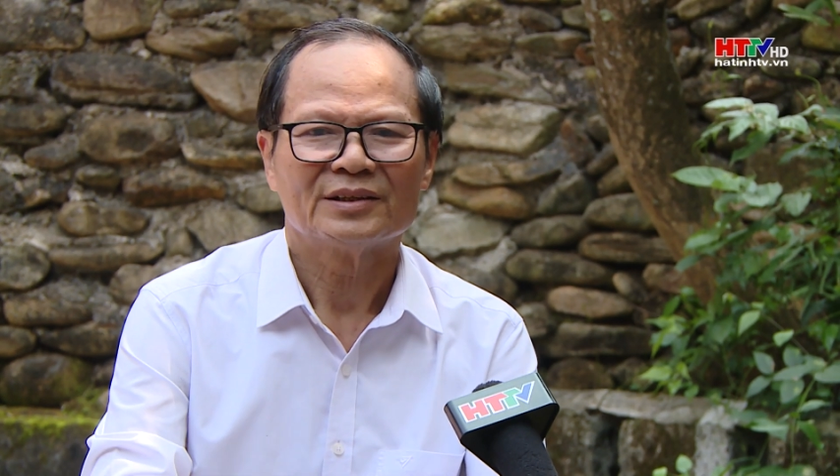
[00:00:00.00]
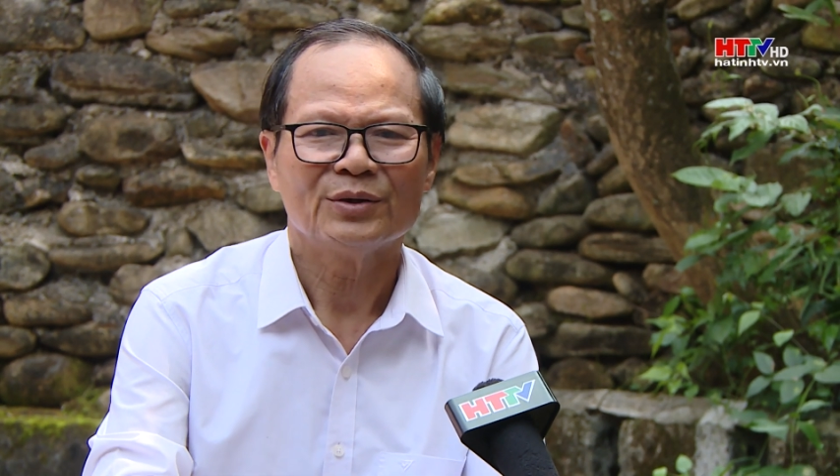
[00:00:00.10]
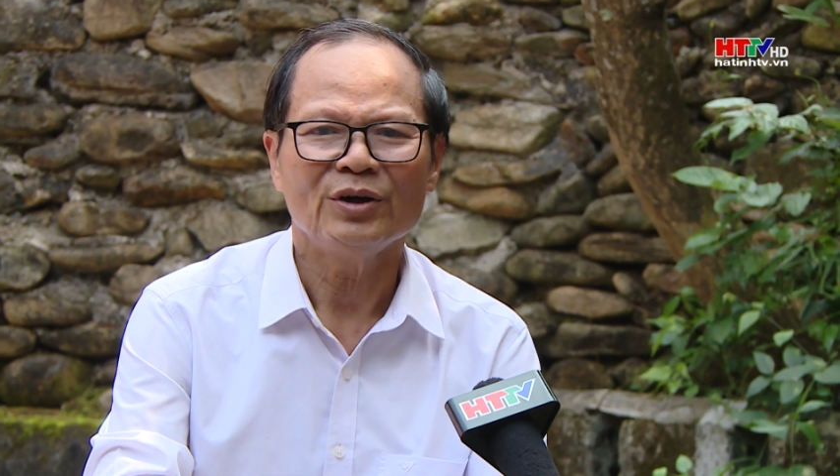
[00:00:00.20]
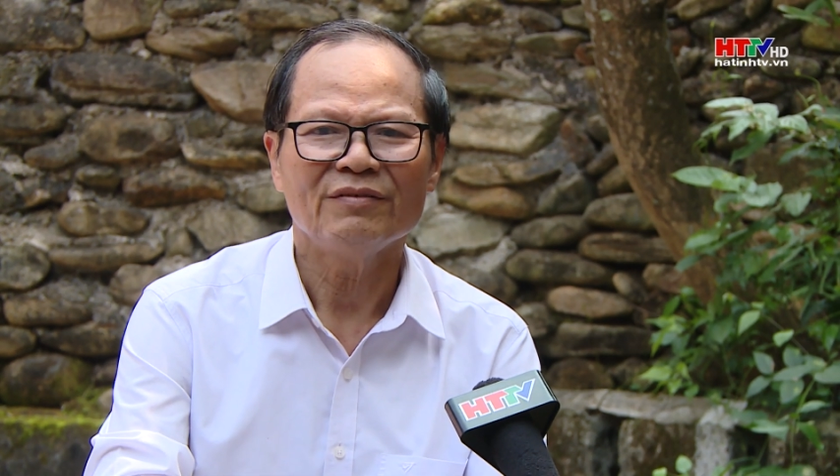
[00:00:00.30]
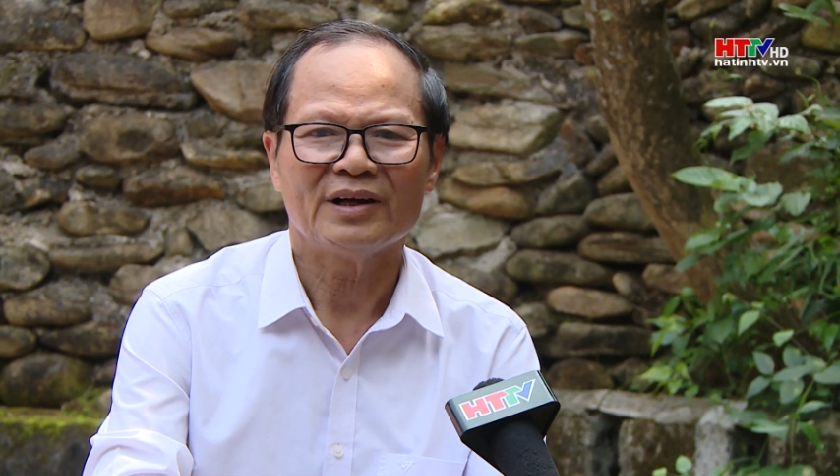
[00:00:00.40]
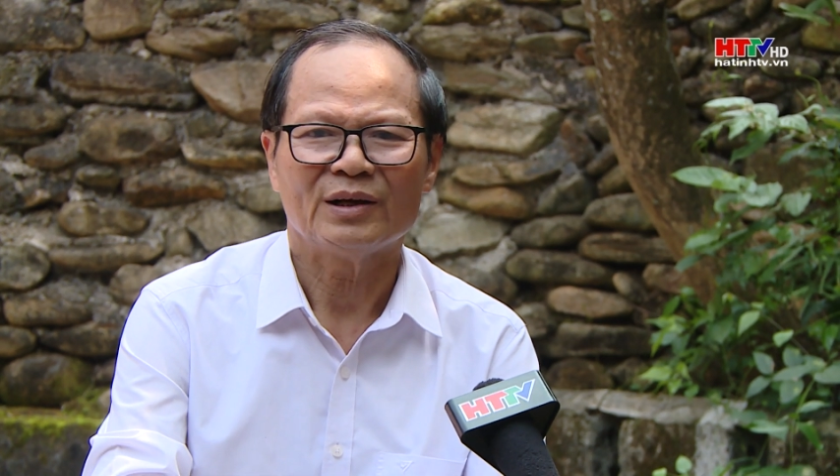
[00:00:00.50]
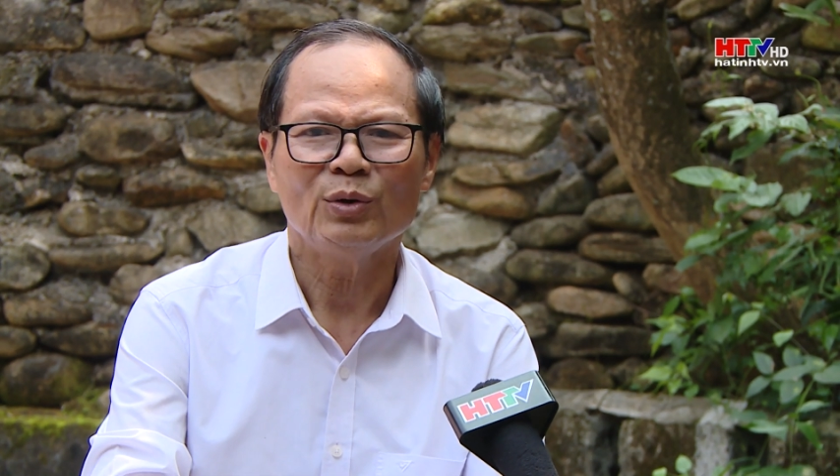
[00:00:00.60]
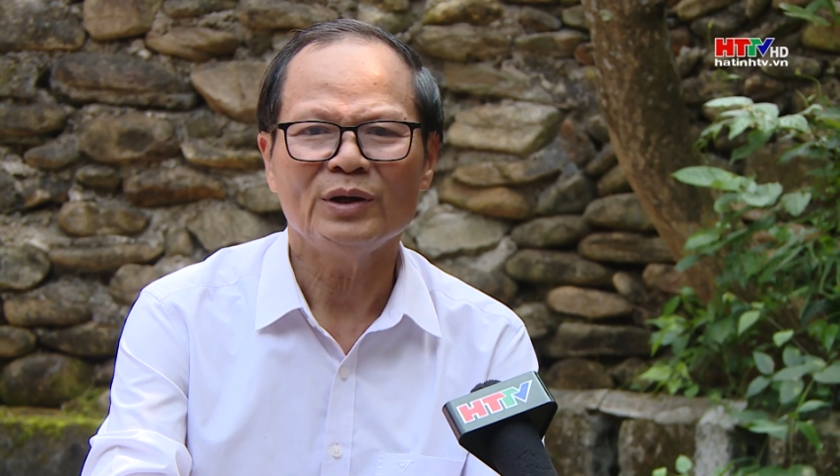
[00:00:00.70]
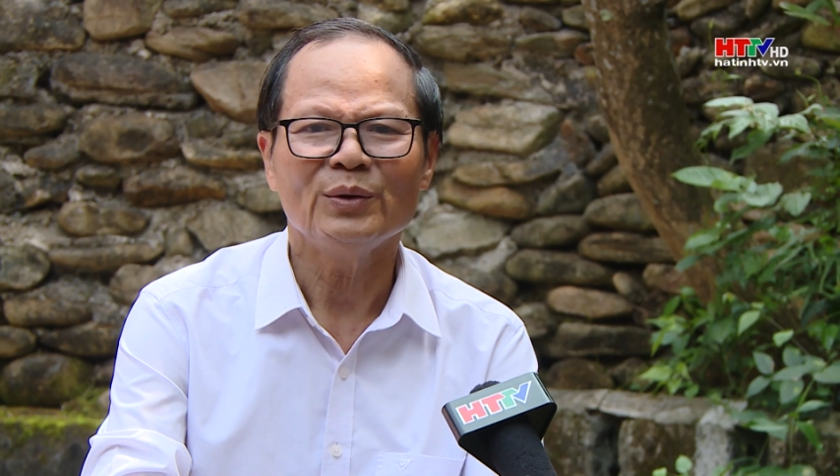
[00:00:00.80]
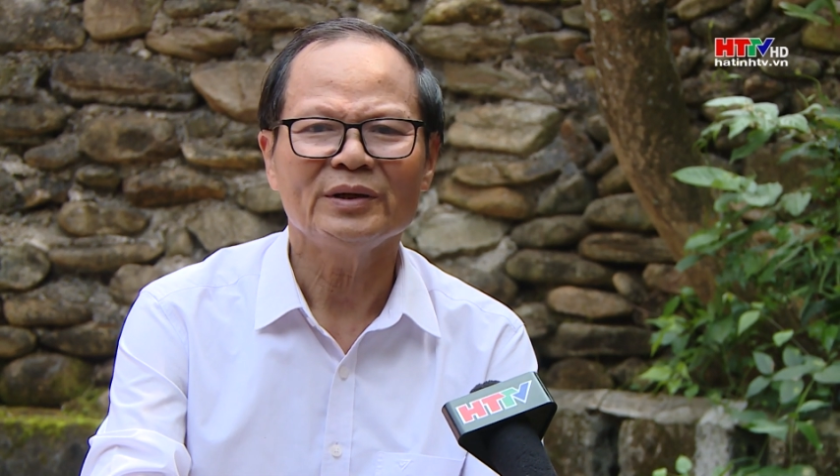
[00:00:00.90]
tôi vẫn
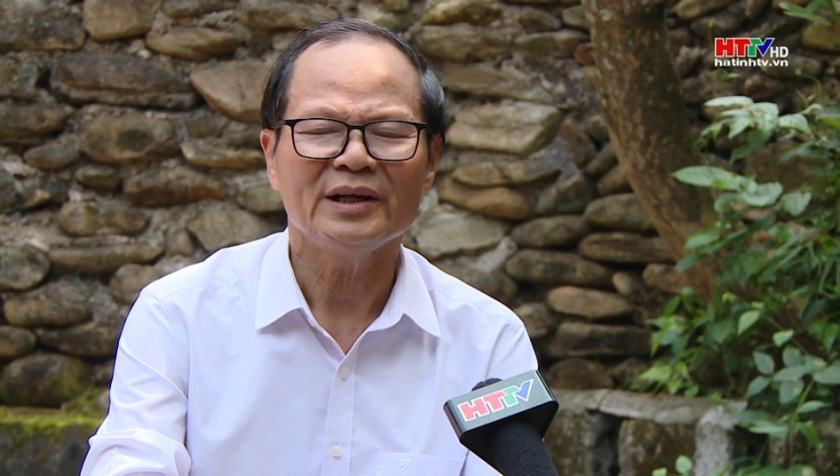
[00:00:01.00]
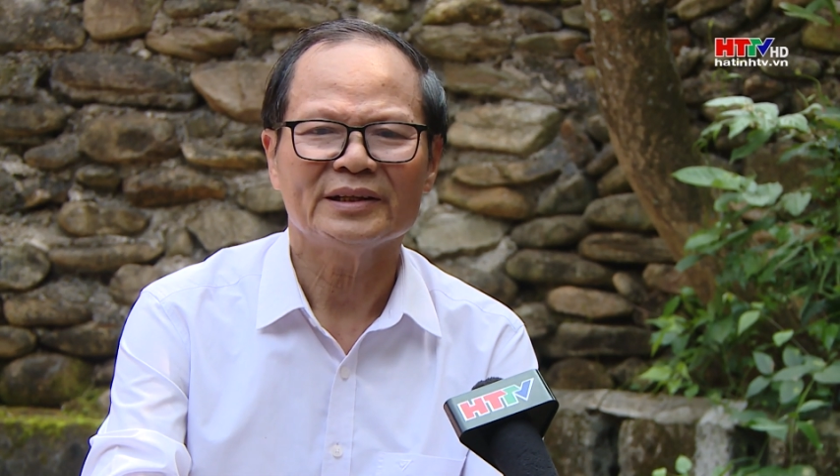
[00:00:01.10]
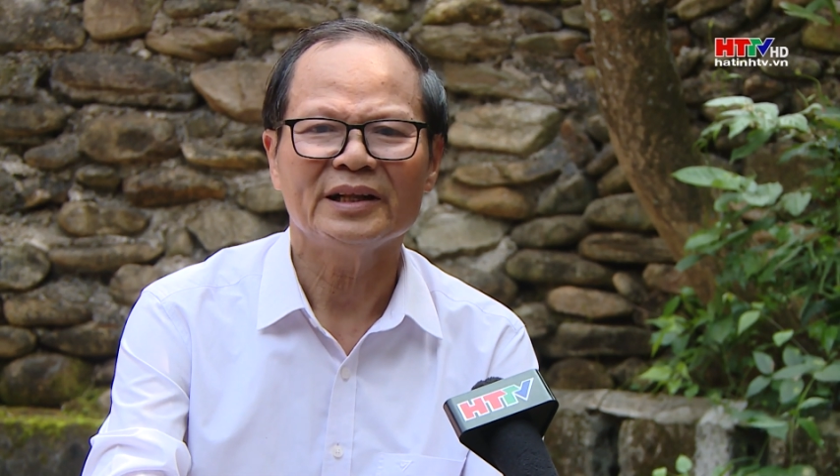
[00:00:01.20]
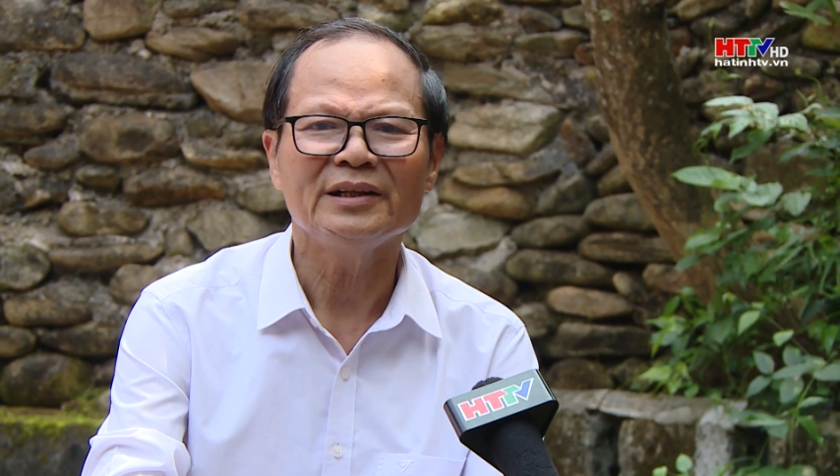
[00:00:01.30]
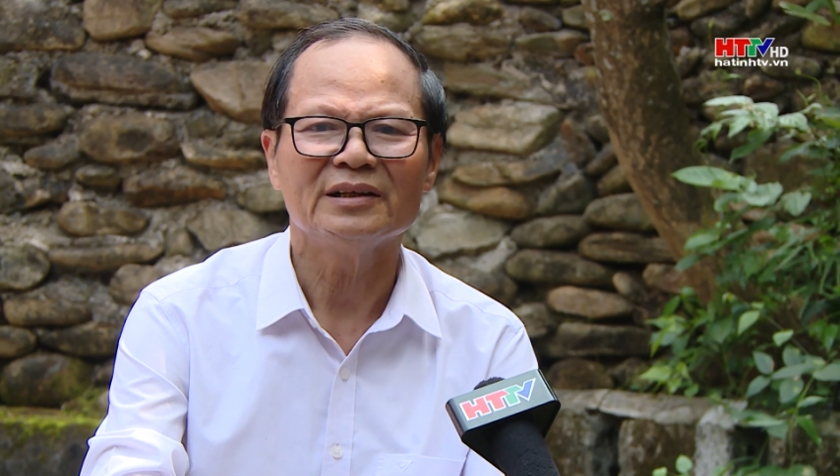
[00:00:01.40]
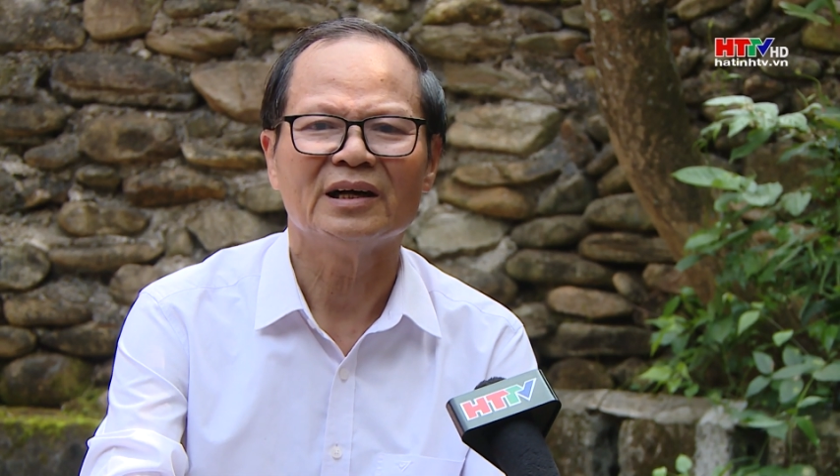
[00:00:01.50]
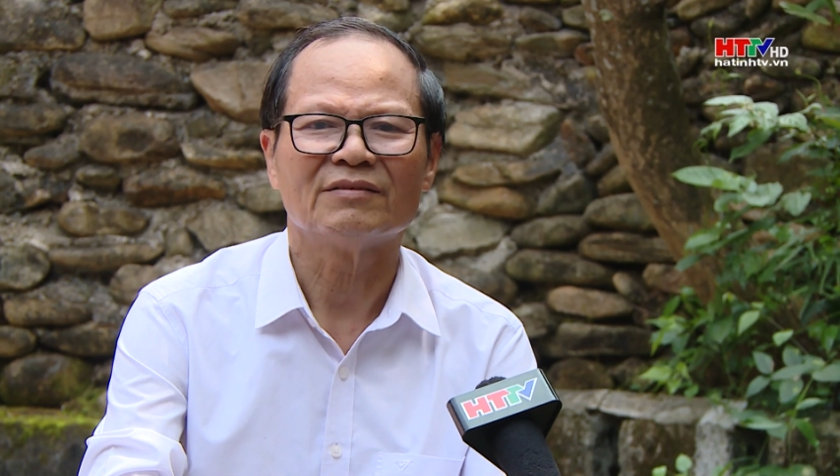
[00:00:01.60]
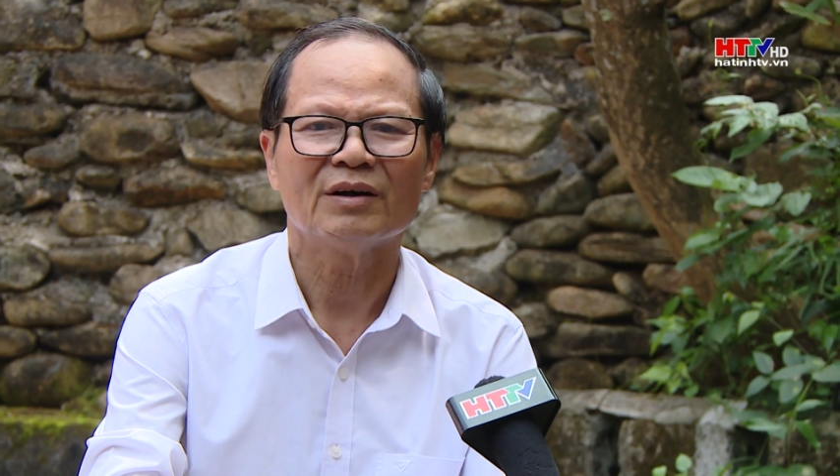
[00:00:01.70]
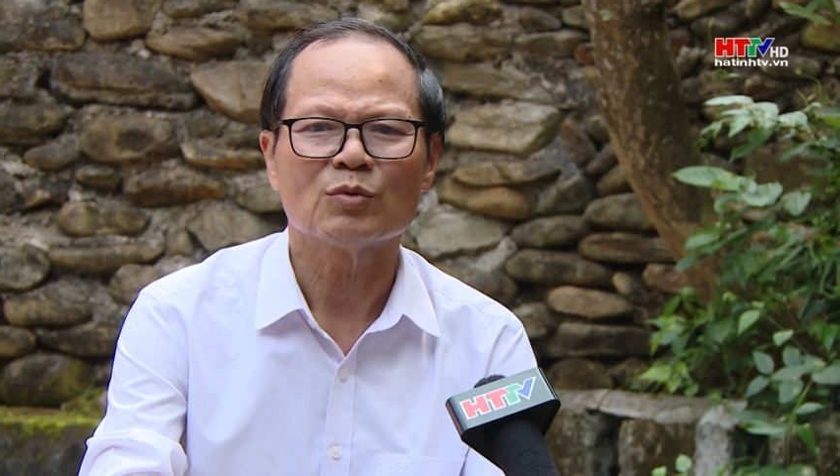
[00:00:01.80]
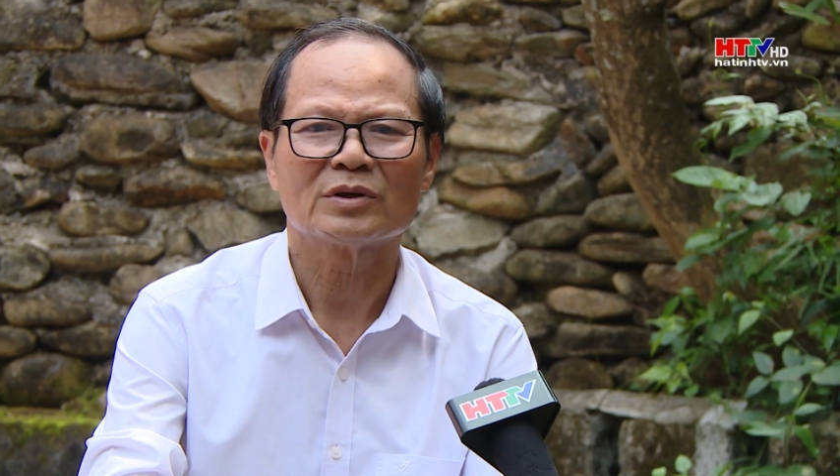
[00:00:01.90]
luôn luôn tin
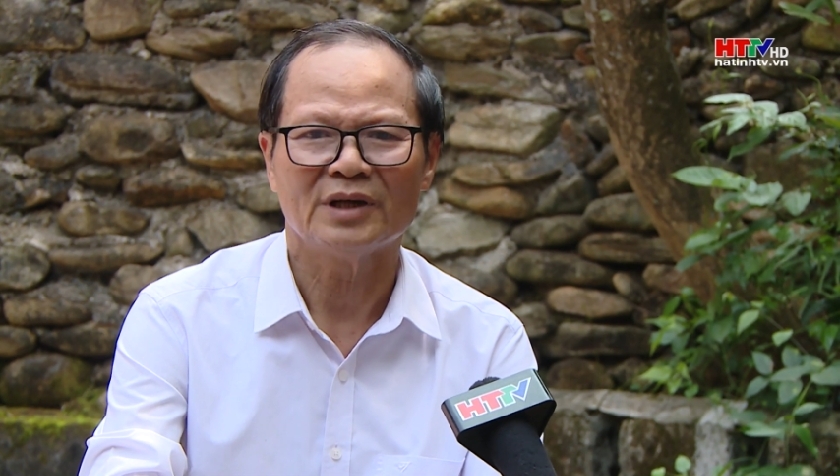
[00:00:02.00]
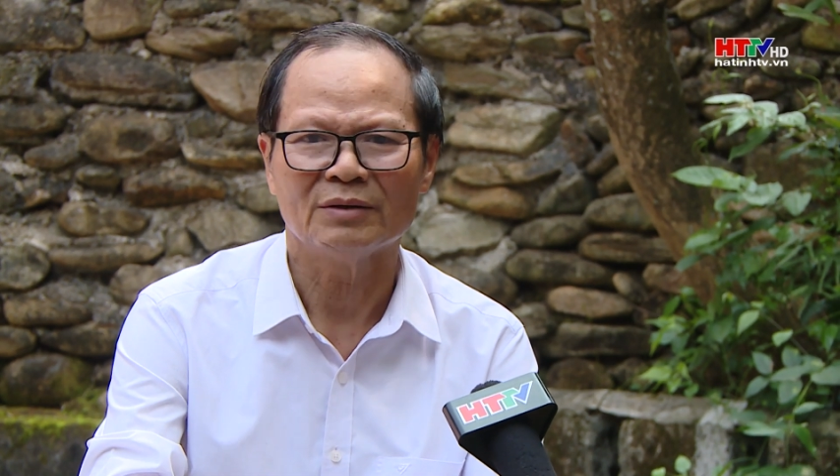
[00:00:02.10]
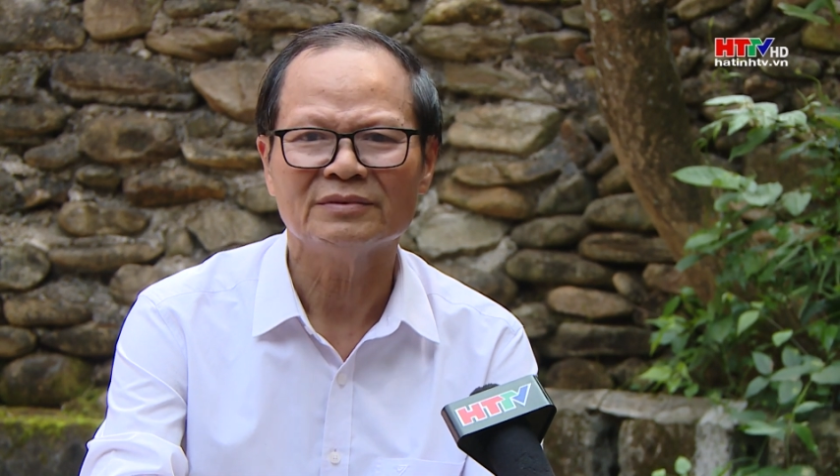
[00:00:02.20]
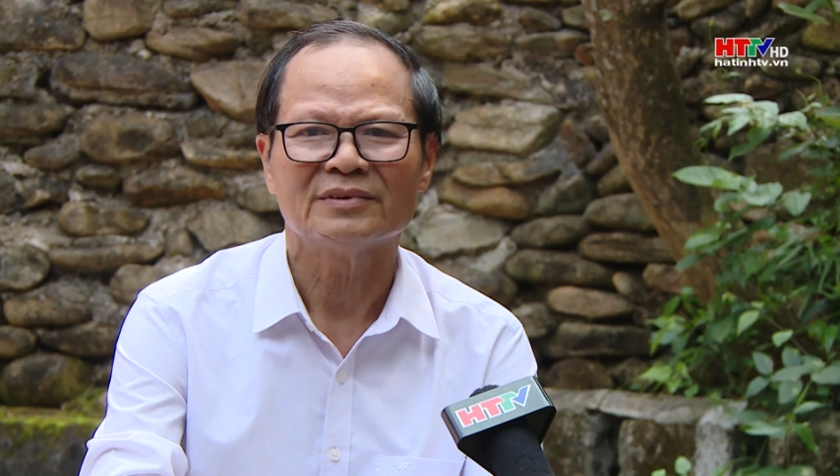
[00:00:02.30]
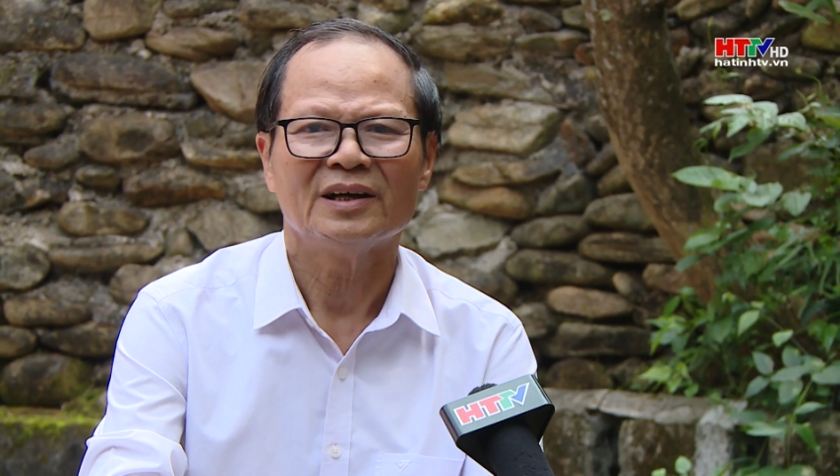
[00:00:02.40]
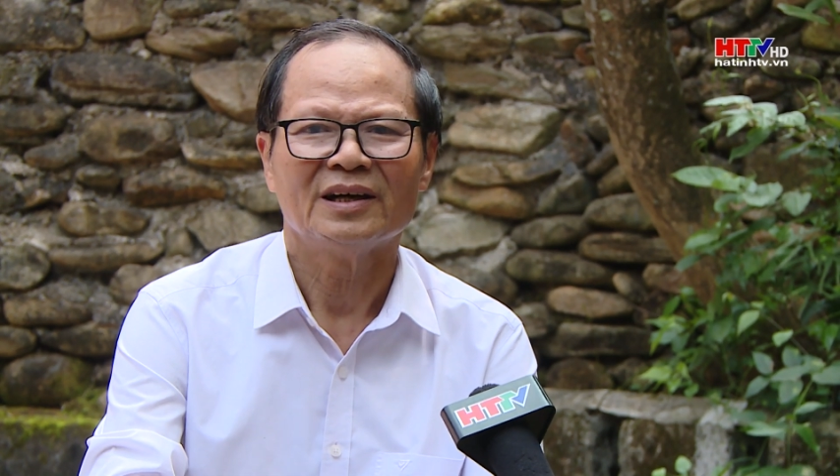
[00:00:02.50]
tưởng vào cuộc sống